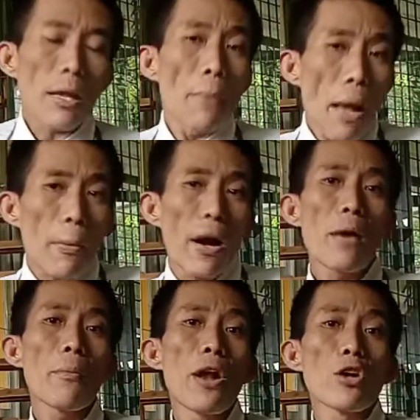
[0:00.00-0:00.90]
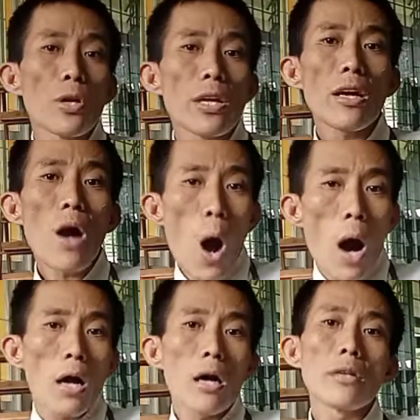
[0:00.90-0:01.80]
สำหรับคลิปวิดีโอชุดนี้ก็
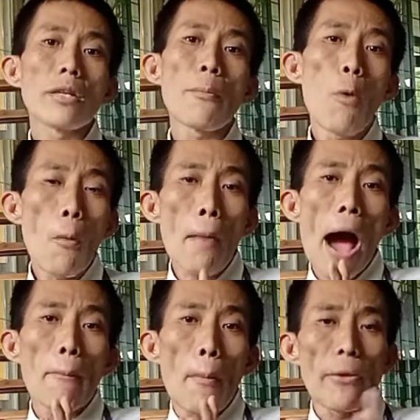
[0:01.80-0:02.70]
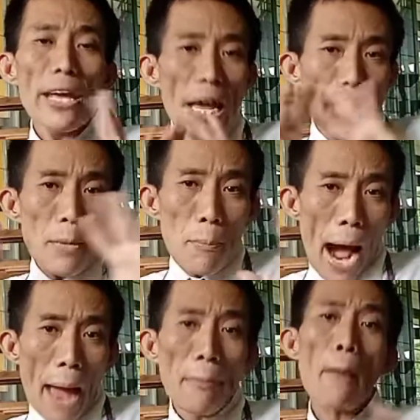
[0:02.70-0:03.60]
ได้พูดมาได้อธิ
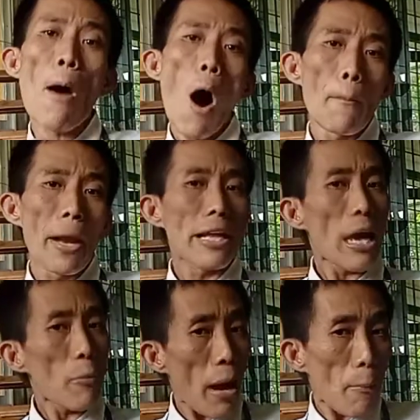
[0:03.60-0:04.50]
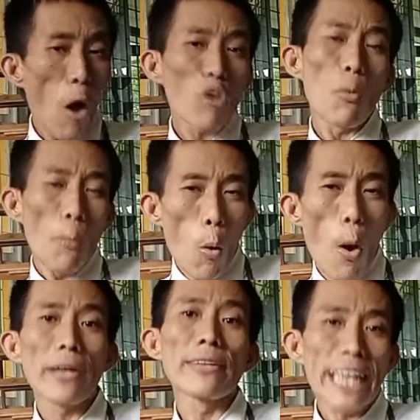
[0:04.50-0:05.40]
บายมาพอเป็นระยะเวลาพอสมค
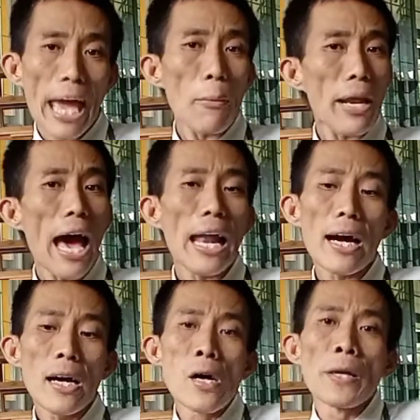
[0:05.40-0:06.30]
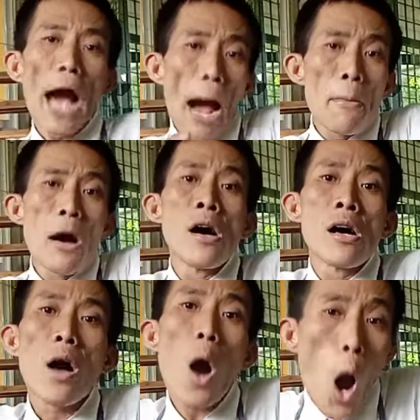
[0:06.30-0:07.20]
วรแก่เวลาละนะครับ
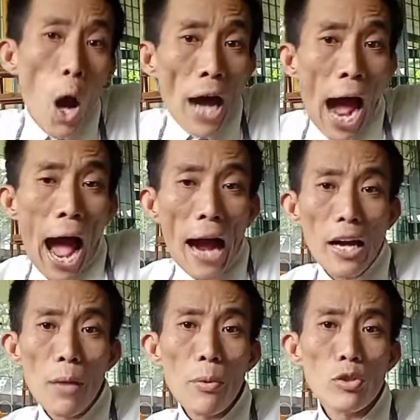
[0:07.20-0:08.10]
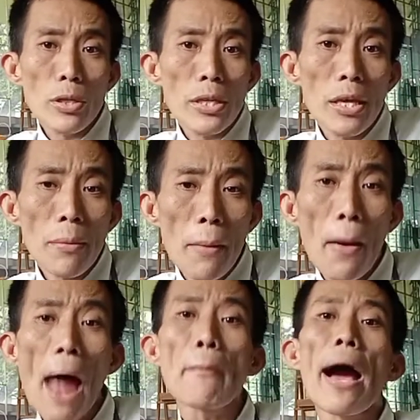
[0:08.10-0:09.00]
ก็หากคลิปวิดีโอชุดนี้เป็น
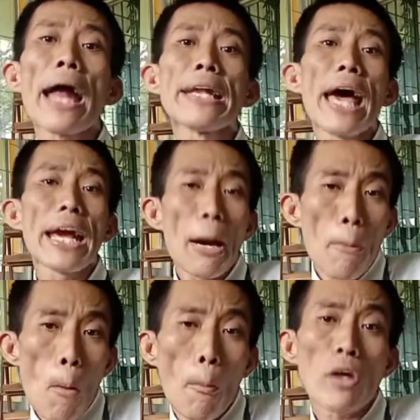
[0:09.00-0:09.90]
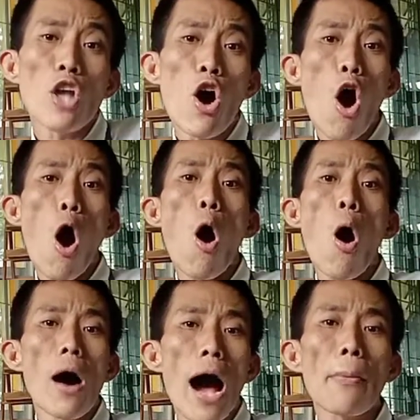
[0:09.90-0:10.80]
พลาดประการใดก็ผมก็ต้องขอ
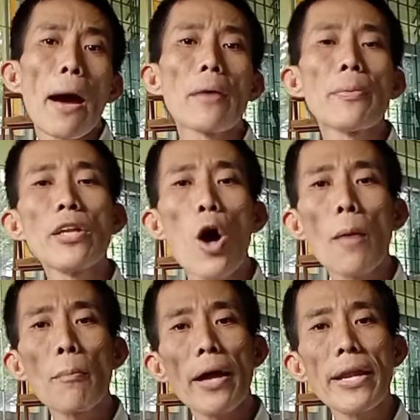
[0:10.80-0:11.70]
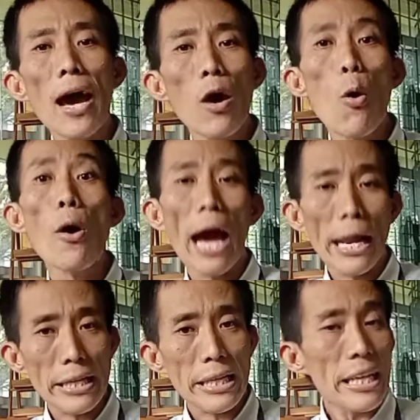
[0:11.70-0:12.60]
อภัยพี่น้องมาณโอ
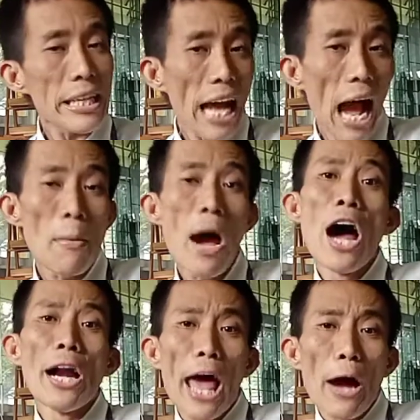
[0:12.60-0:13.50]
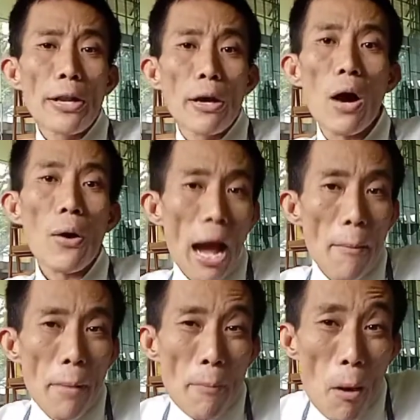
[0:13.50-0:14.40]
กาสนี้นะครับแล้วเดี๋ยวเราก
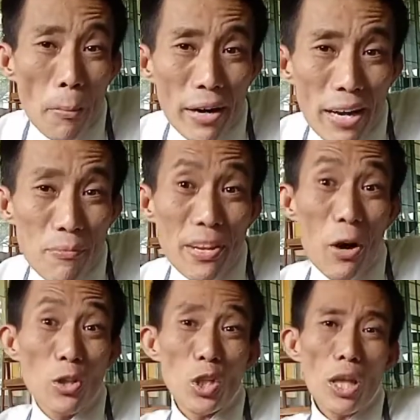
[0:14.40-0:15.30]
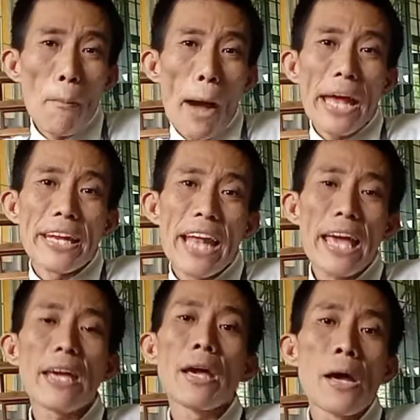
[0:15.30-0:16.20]
ลับมาพบคลิปวิดีโอชุดต่อไปใน